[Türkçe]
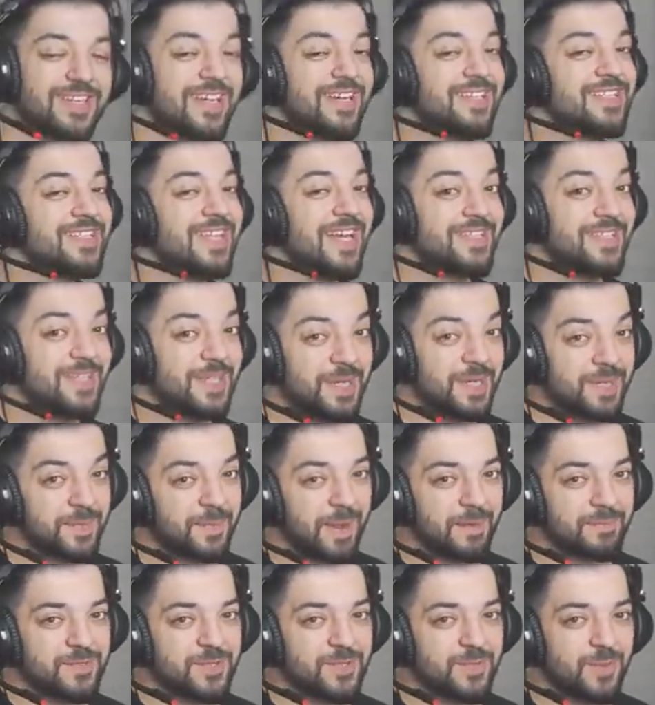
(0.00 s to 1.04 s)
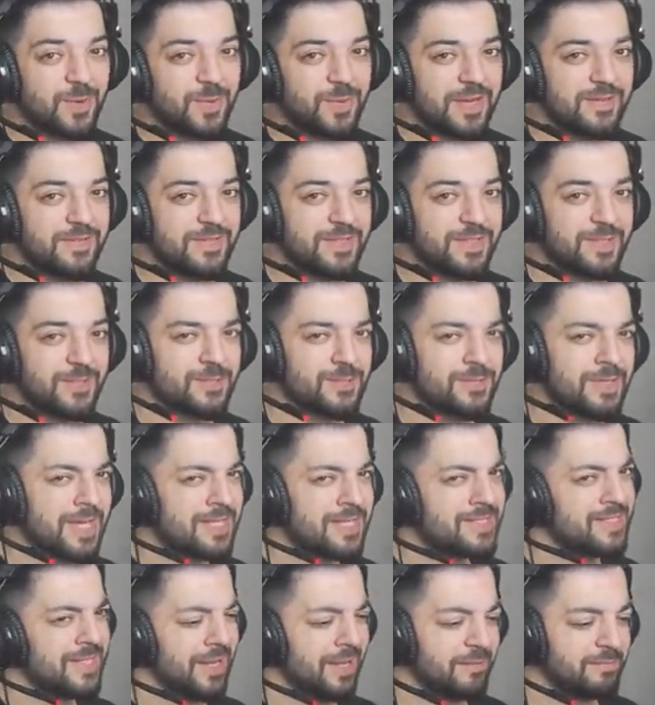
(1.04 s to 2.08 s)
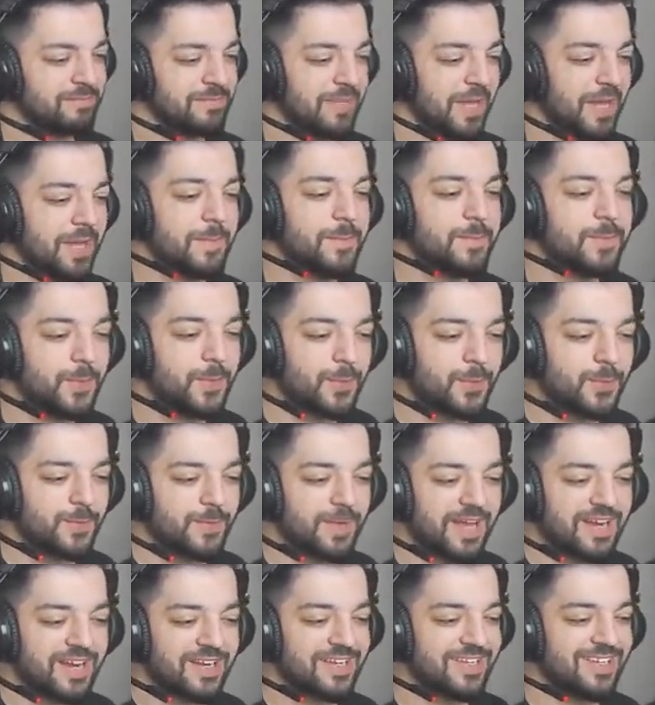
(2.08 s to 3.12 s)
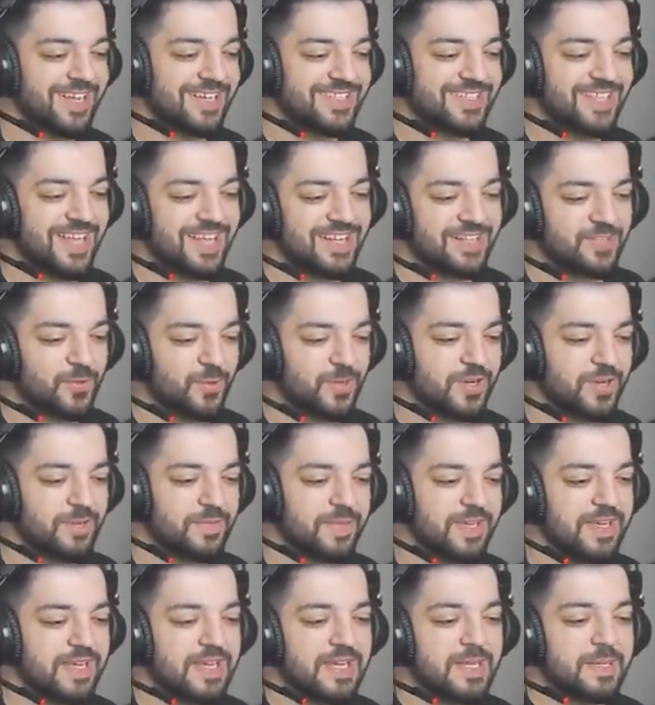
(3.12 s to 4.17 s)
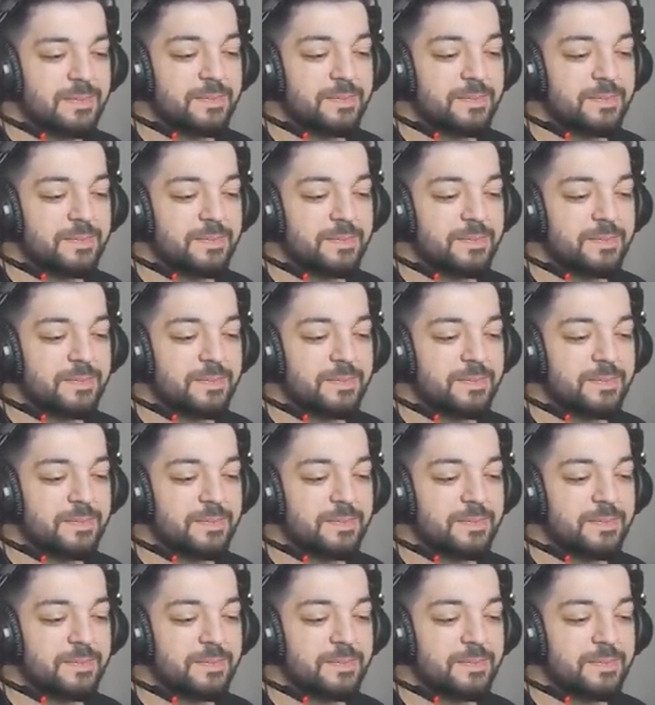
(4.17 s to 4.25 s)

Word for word: arkadaşlar yeni PUBG Mobile videosuna selamlar Bugün arkadaşlar şöyle bir